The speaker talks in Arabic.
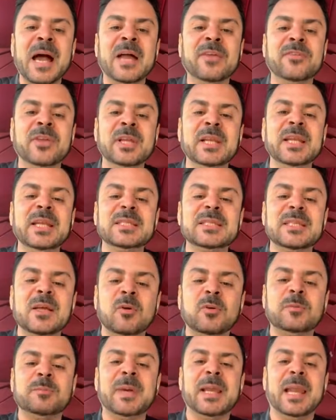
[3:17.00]
عشان الناس
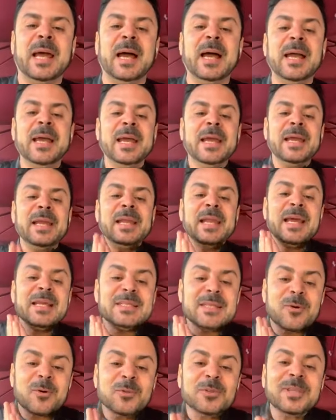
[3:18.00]
تاخد بالها الا
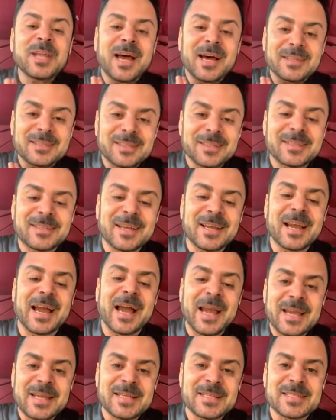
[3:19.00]
اذا كنت حضرتك
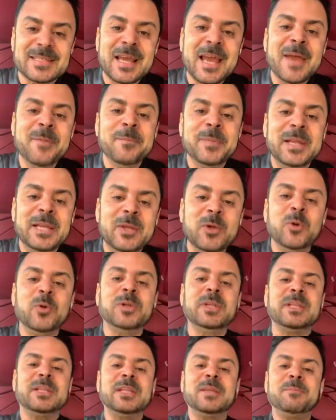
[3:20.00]
عايز
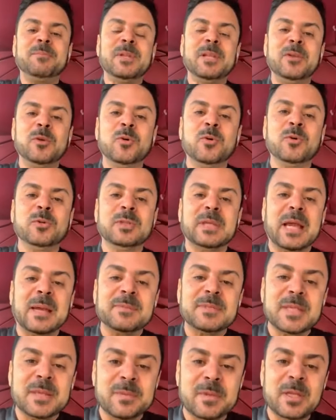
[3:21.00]
مليون 2 مليون
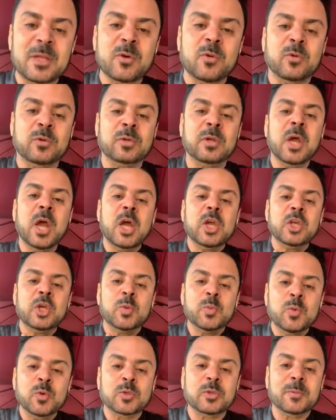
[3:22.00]
5 مليون
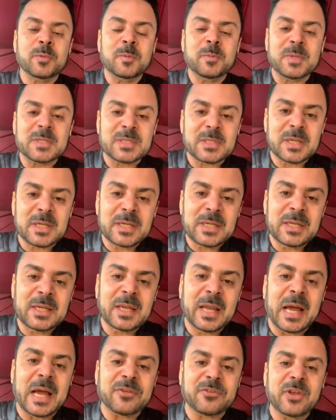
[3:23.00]
يموتوا من
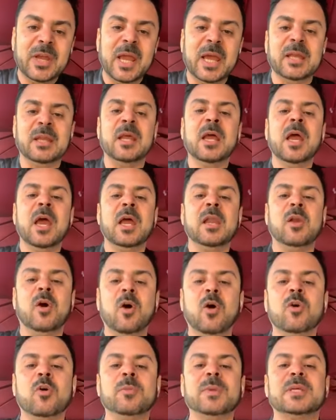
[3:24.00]
المصريين عشان
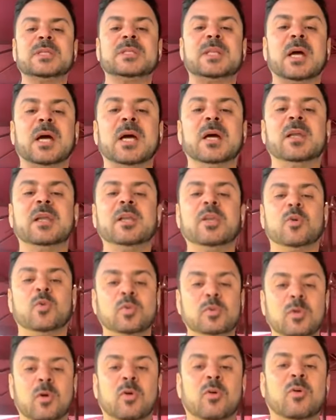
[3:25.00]
الحكم يستقر
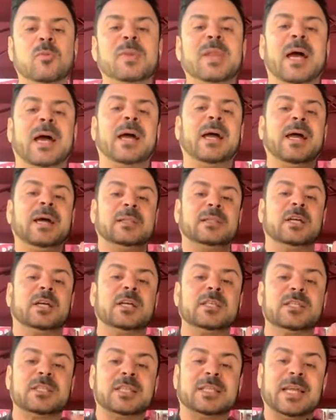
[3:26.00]
ليك وتحكم لا ده
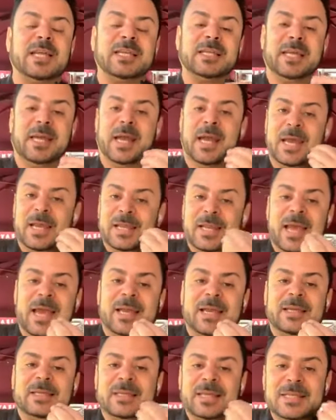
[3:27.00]
قصه ثانيه
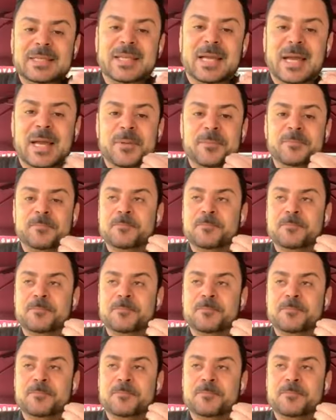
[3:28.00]
لكن اذا